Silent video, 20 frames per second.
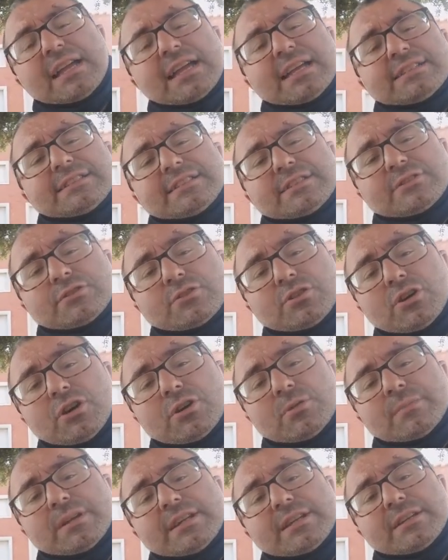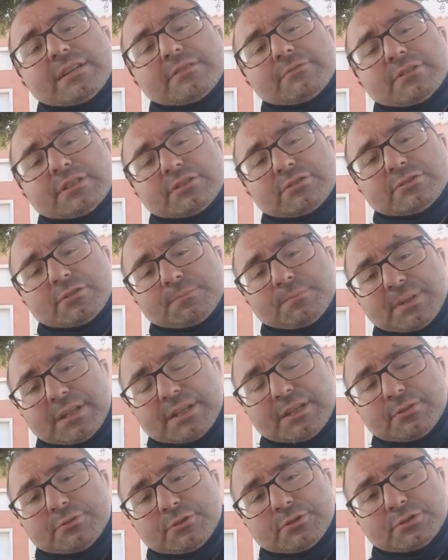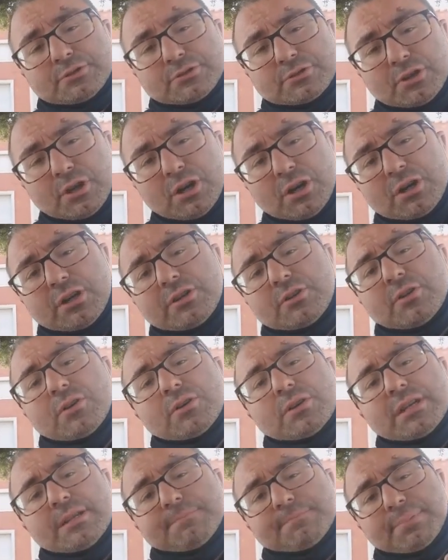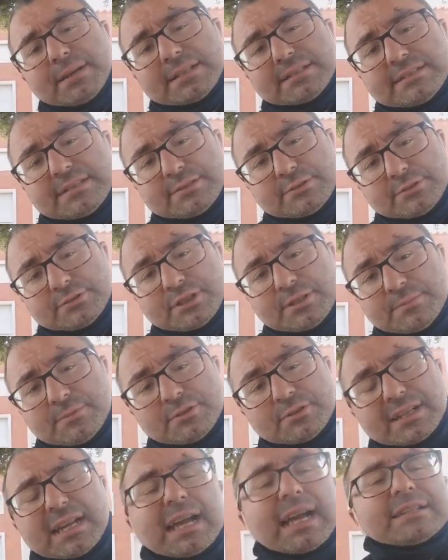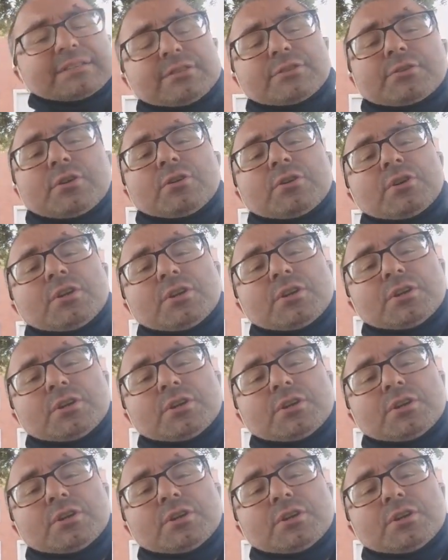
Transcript: e siccome in questo periodo storico il Partito Democratico